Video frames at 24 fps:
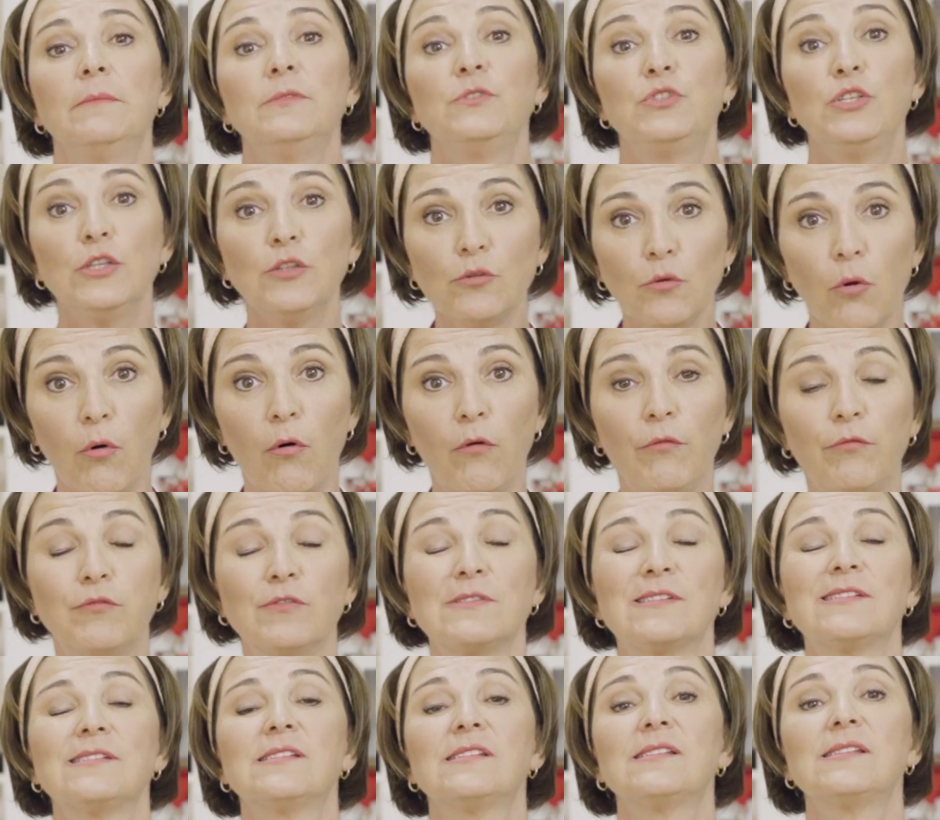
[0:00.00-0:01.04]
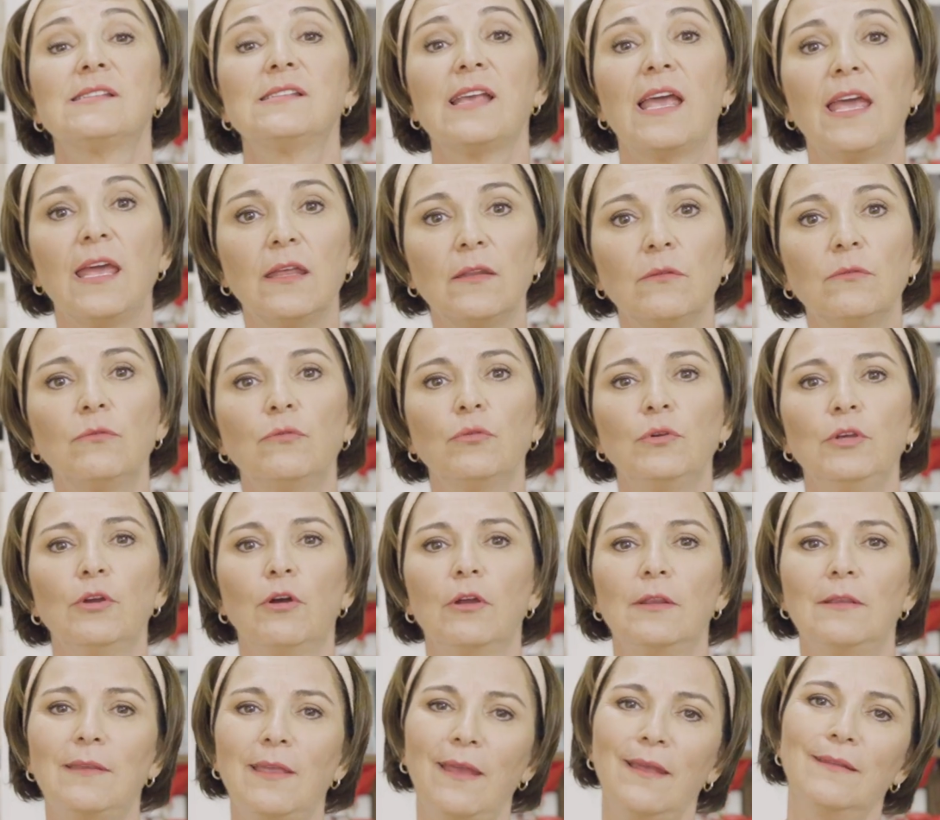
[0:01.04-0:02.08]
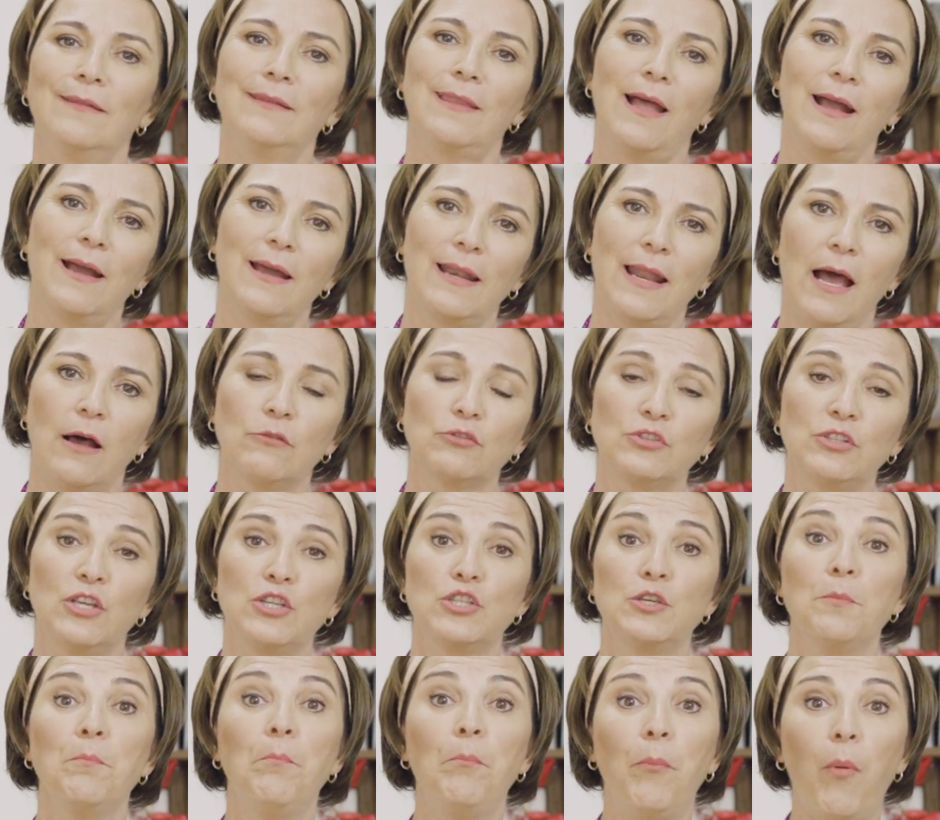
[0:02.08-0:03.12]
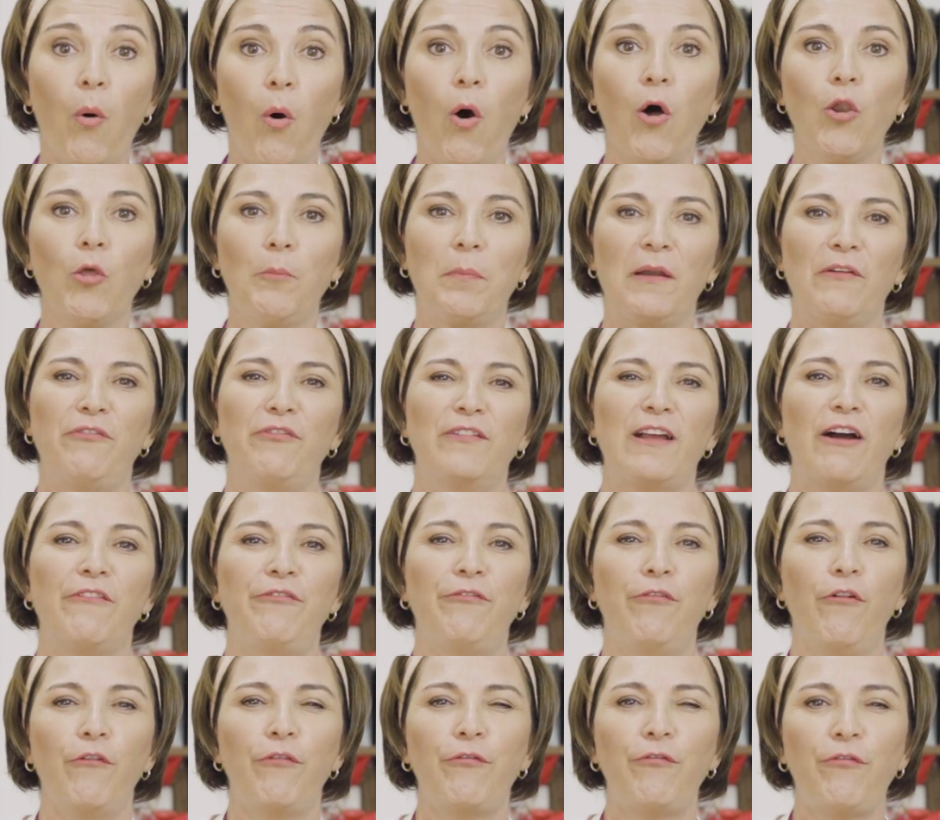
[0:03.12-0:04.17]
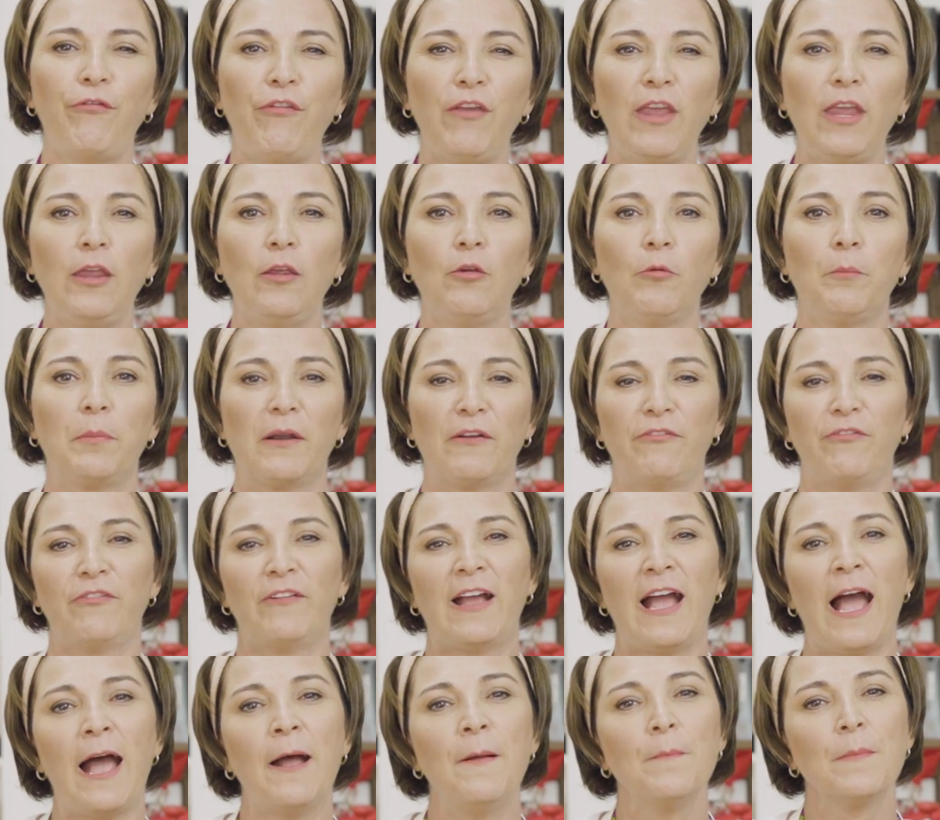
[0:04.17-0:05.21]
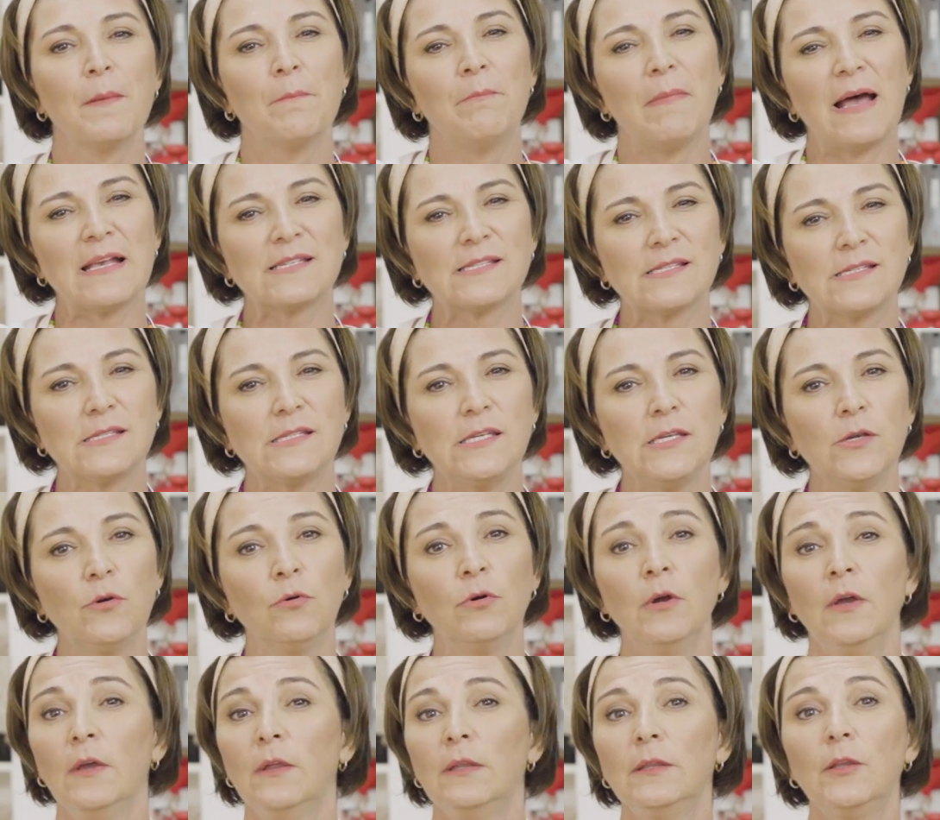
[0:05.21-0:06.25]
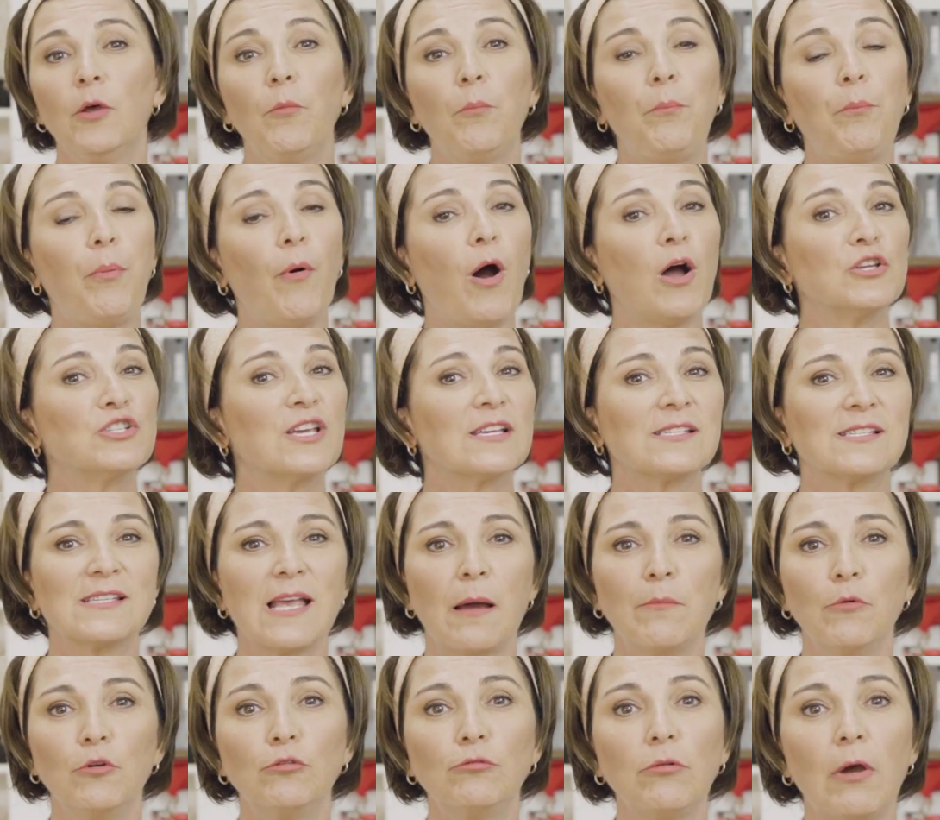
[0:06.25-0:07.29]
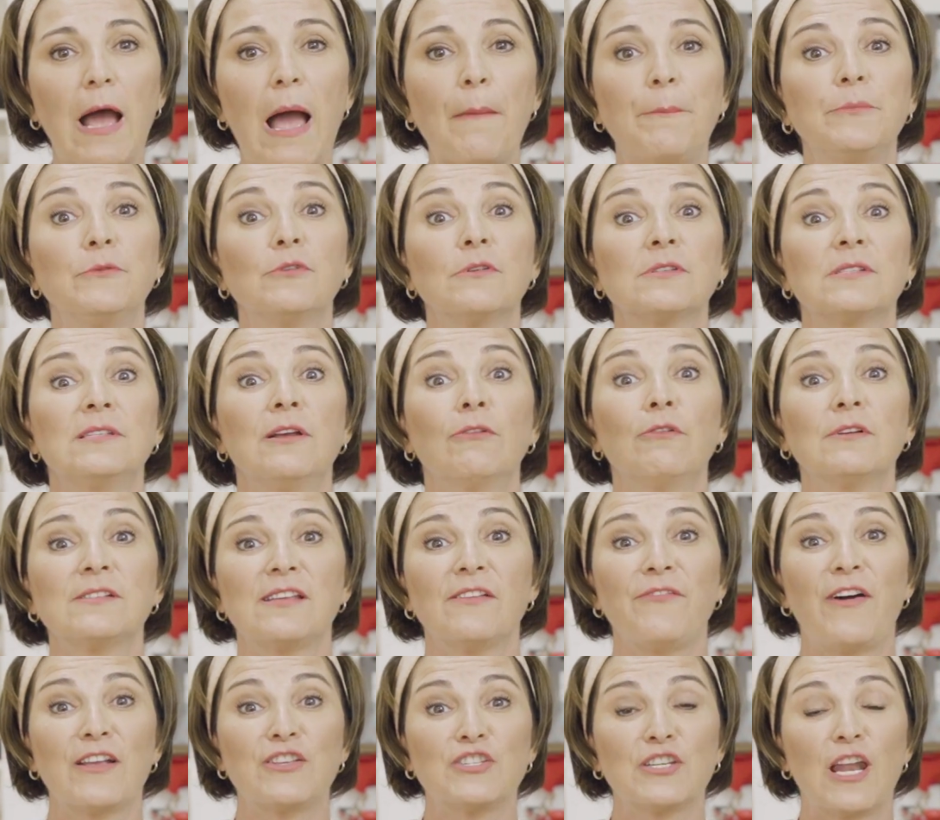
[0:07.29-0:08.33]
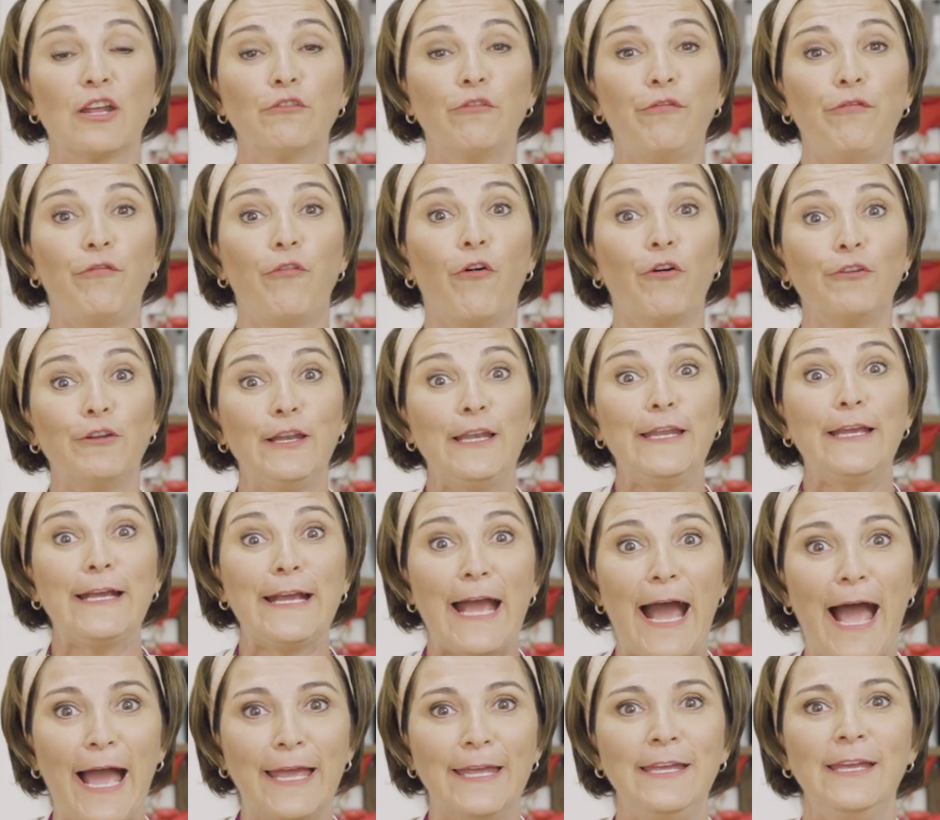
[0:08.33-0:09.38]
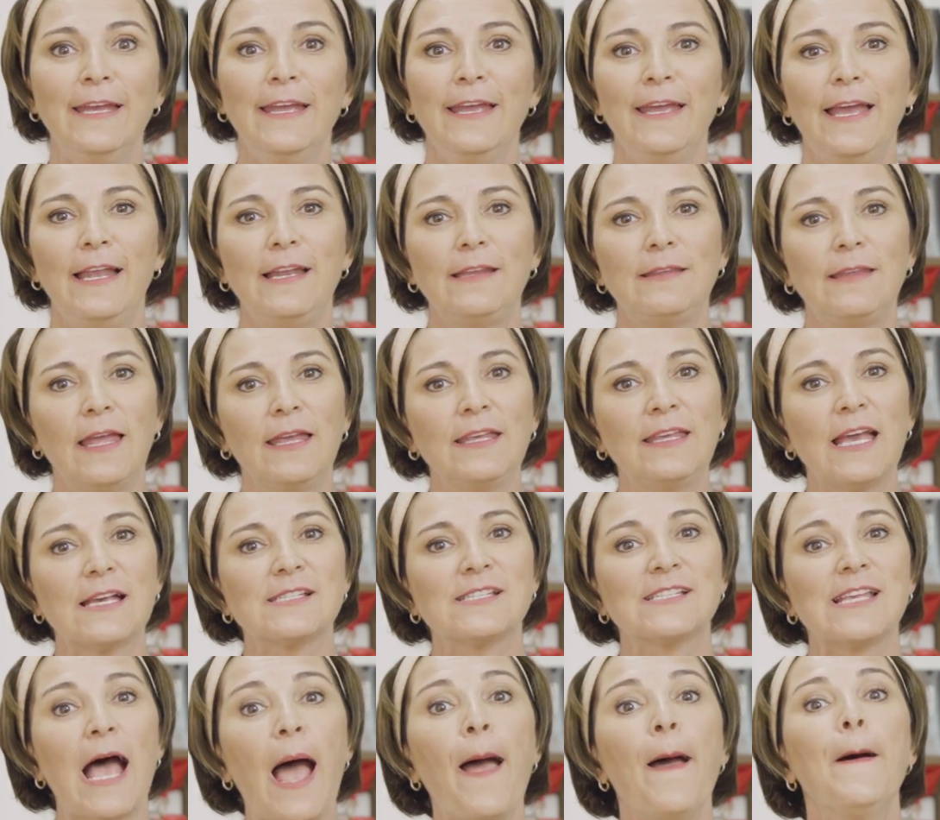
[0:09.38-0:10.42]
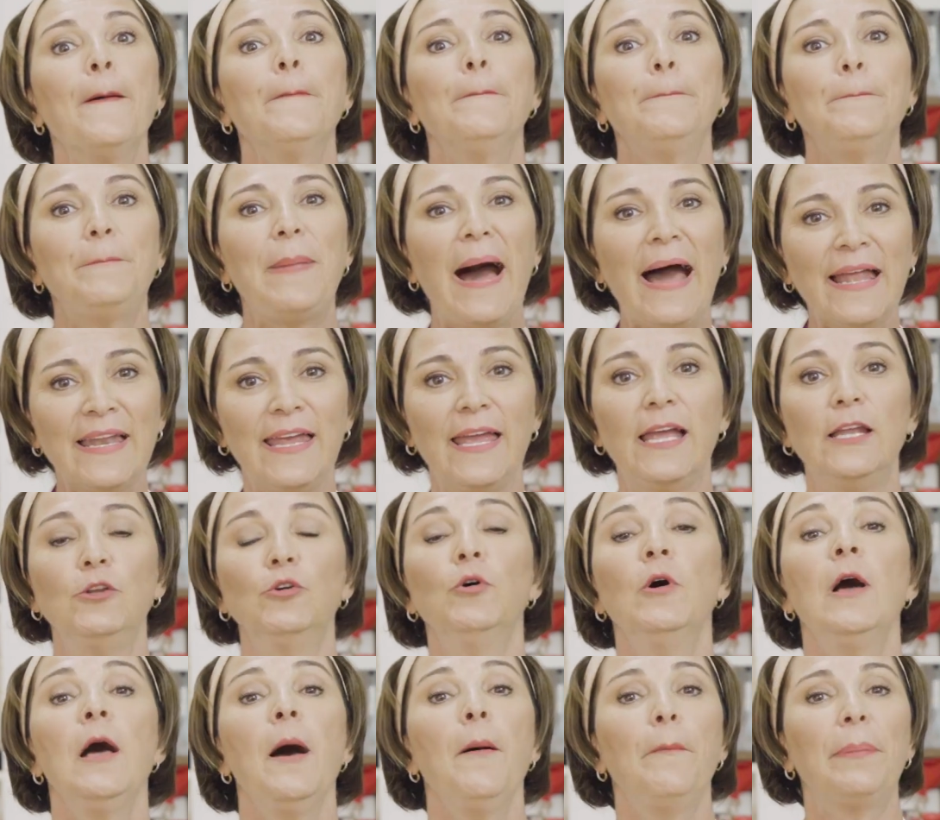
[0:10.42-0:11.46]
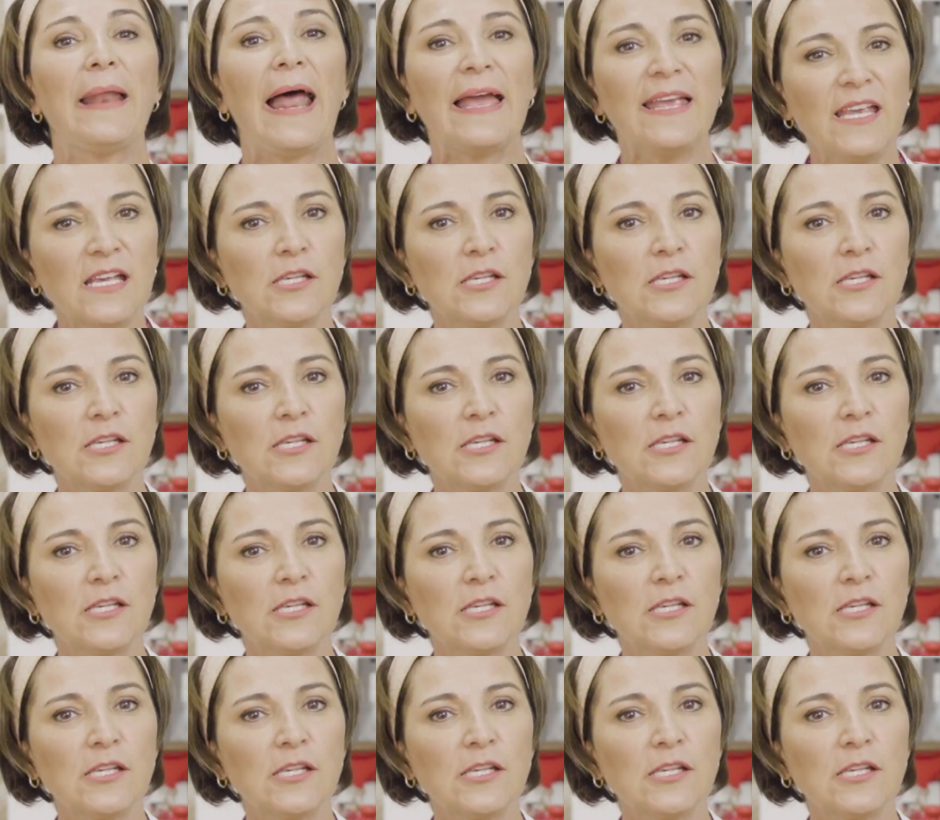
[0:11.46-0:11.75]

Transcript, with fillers: De novo, 180 graus, gente. Bolo para ficar fofinho, para ficar macio, não pode assar muito rápido, senão você vai tirar do forno e ele cai. Ele tem que assar parelho. Para